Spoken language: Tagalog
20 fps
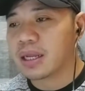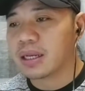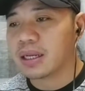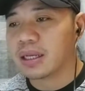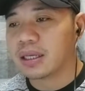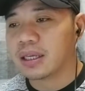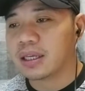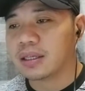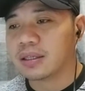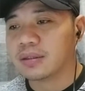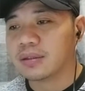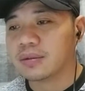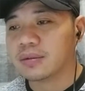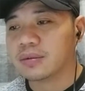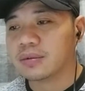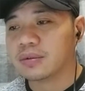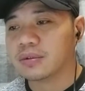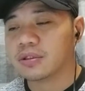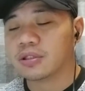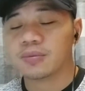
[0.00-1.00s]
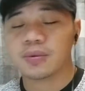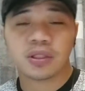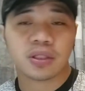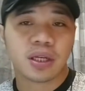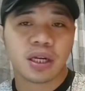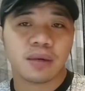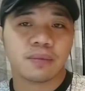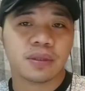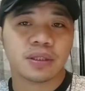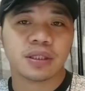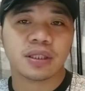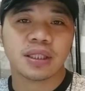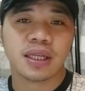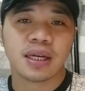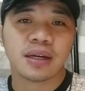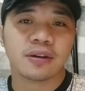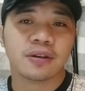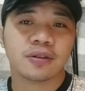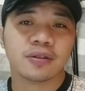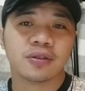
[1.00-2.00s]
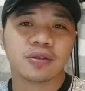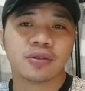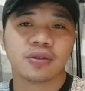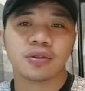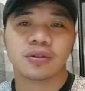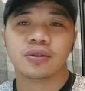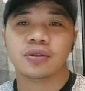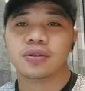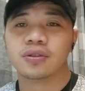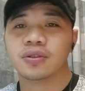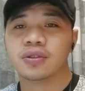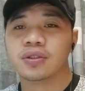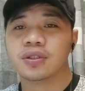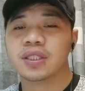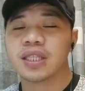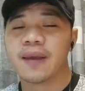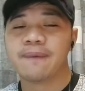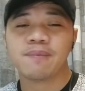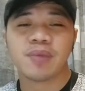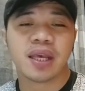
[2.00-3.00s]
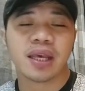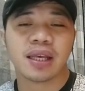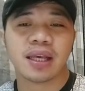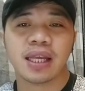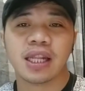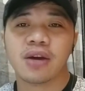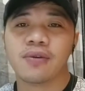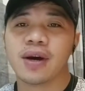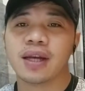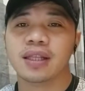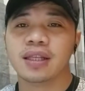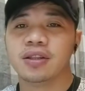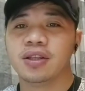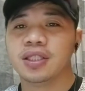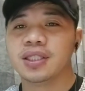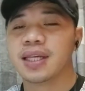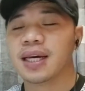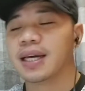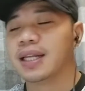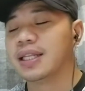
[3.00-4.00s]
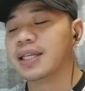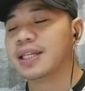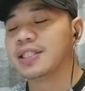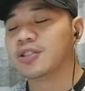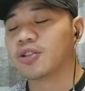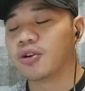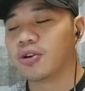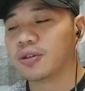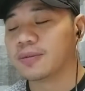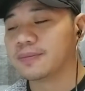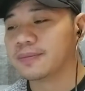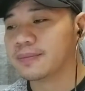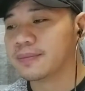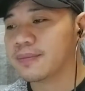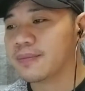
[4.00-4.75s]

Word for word: naging subscribers niya ako. So, same thing, ginawa niya din sa kanya. So,